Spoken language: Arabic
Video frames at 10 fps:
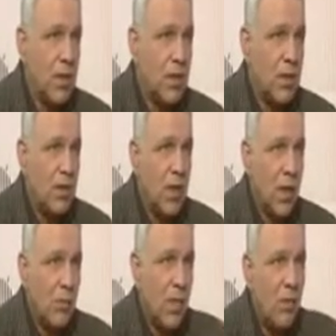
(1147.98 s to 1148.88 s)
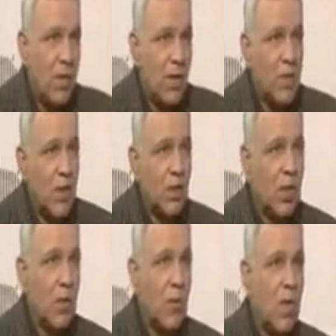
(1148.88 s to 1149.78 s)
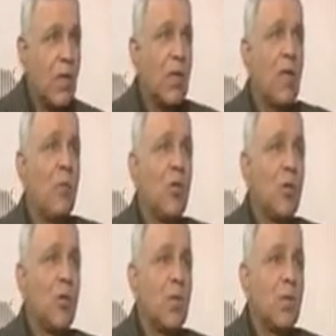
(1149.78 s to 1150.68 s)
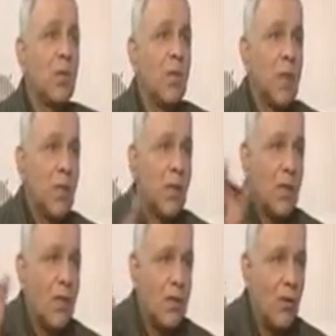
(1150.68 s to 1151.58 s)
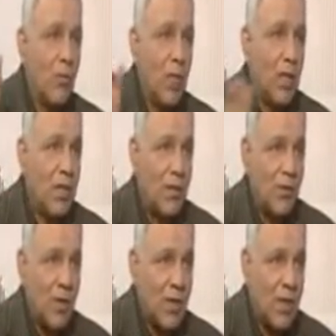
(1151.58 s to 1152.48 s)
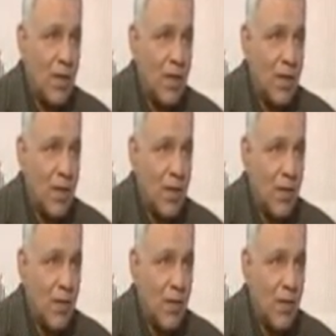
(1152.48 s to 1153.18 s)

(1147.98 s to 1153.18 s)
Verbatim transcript: الإجراء وهذا كلام قلته أنا آه، يوم معركة الكليات العسكرية في حلب وقلته يوم